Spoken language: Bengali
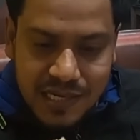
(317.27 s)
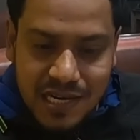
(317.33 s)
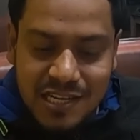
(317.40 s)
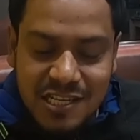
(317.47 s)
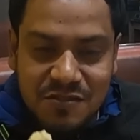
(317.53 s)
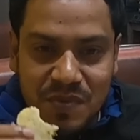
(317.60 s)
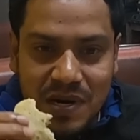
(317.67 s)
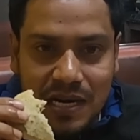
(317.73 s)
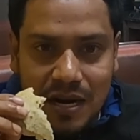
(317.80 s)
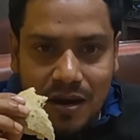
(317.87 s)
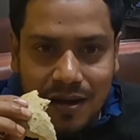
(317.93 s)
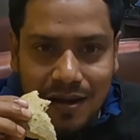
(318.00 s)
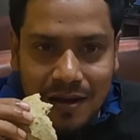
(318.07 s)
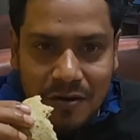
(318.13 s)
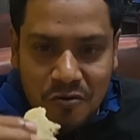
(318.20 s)
এটার
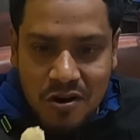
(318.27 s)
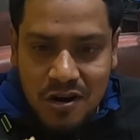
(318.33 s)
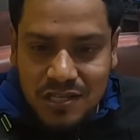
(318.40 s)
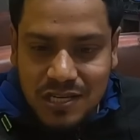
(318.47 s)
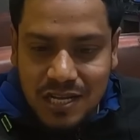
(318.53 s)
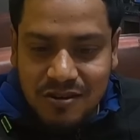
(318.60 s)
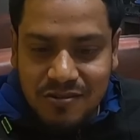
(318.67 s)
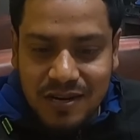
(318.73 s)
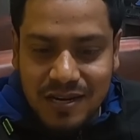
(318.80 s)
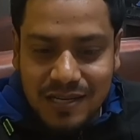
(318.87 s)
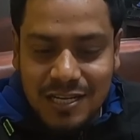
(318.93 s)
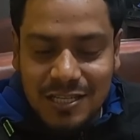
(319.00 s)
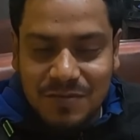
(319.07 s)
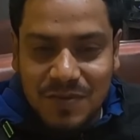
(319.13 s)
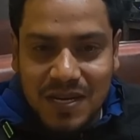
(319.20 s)
স্মেলটা অসাধারণ
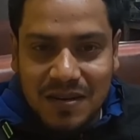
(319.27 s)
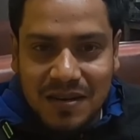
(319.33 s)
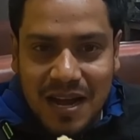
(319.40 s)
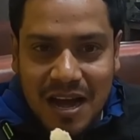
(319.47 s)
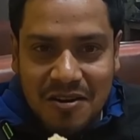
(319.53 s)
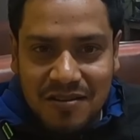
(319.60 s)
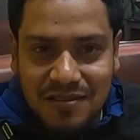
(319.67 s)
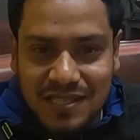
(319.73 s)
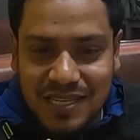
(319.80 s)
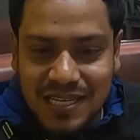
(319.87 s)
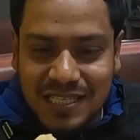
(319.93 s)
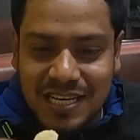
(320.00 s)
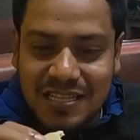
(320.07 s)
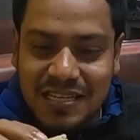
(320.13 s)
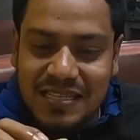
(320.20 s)
একটা স্মেল কারণ হচ্ছে
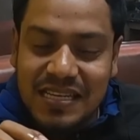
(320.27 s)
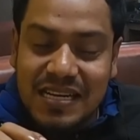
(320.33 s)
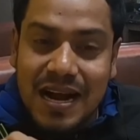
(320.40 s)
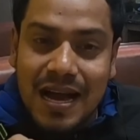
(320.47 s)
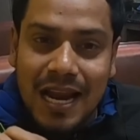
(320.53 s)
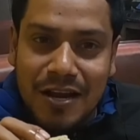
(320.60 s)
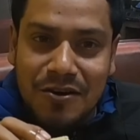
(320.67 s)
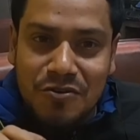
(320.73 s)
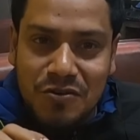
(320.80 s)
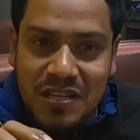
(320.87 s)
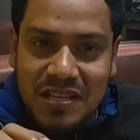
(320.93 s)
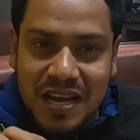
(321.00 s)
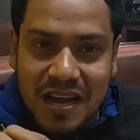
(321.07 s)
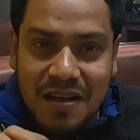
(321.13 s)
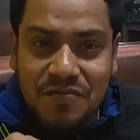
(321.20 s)
এর সাথে যে কালাই
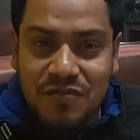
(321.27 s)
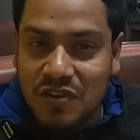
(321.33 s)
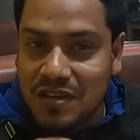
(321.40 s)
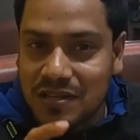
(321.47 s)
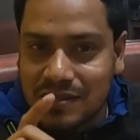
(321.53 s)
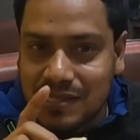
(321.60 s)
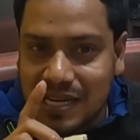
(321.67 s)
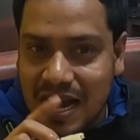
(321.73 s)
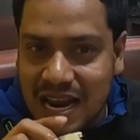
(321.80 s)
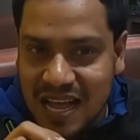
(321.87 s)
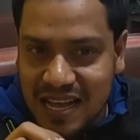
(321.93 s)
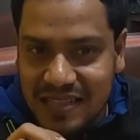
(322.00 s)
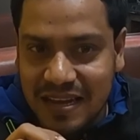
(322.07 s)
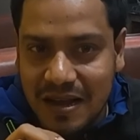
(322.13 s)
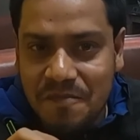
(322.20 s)
রুটি দেয়া সরি হচ্ছে
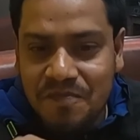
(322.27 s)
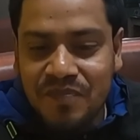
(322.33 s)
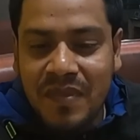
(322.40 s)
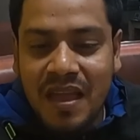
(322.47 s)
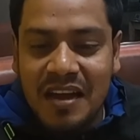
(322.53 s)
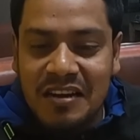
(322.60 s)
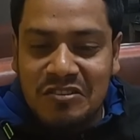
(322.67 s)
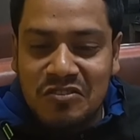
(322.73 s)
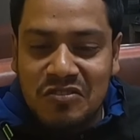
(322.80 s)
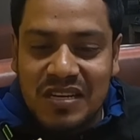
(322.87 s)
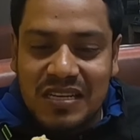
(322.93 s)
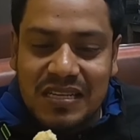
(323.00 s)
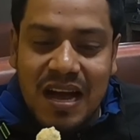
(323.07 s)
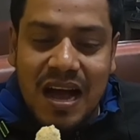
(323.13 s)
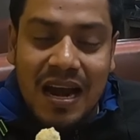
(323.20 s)
কালাই দেয়া এর জন্য
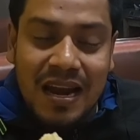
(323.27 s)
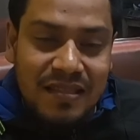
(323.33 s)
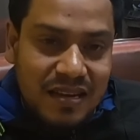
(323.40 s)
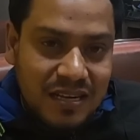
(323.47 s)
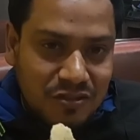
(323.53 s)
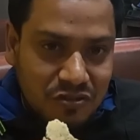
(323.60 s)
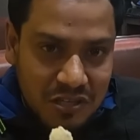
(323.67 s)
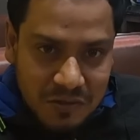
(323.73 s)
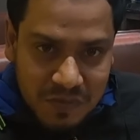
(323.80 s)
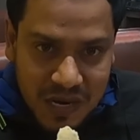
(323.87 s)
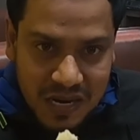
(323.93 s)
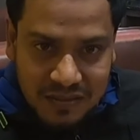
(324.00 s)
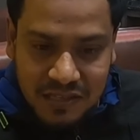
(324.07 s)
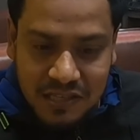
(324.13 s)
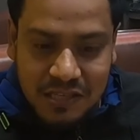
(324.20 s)
একটা আলাদা কিন্তু
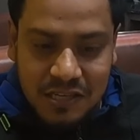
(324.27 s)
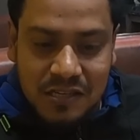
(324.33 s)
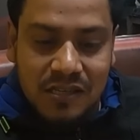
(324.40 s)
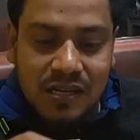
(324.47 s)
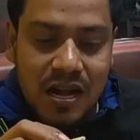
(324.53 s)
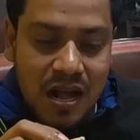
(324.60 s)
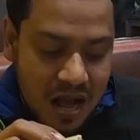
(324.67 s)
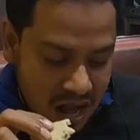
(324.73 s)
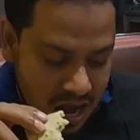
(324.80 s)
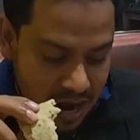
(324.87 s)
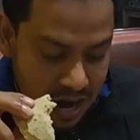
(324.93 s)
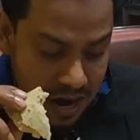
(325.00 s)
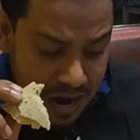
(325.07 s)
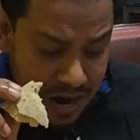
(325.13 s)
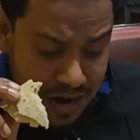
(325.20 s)
স্মেল আছে এটার
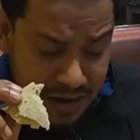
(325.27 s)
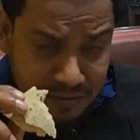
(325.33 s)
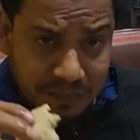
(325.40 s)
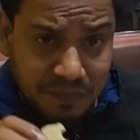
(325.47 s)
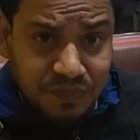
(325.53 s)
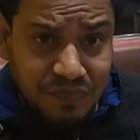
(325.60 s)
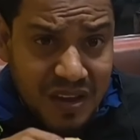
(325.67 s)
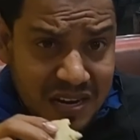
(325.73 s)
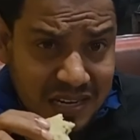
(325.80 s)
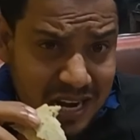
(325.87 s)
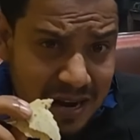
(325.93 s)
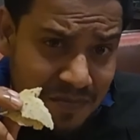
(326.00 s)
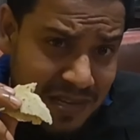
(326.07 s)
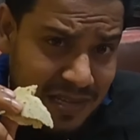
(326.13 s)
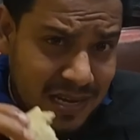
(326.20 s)
আর
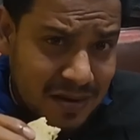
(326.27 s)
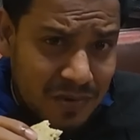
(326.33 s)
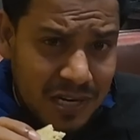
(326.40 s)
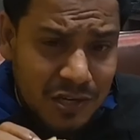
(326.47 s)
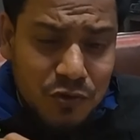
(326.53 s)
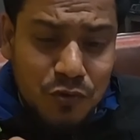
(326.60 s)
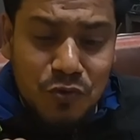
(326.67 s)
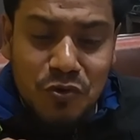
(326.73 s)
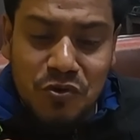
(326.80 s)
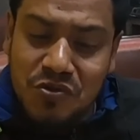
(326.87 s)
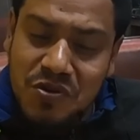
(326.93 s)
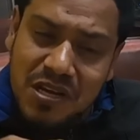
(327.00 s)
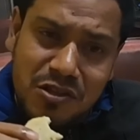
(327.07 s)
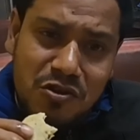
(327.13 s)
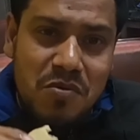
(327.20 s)
এটা এমনিতে মানে শুধু
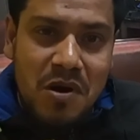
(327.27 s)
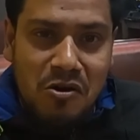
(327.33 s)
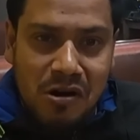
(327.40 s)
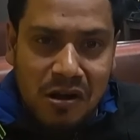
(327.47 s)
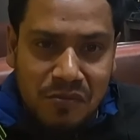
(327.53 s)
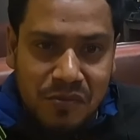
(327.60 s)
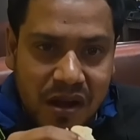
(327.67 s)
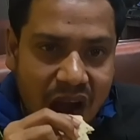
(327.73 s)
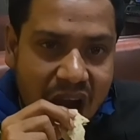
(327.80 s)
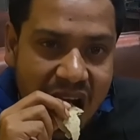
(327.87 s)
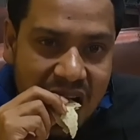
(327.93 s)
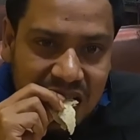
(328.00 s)
শুধু খেতেও ভালো লাগবে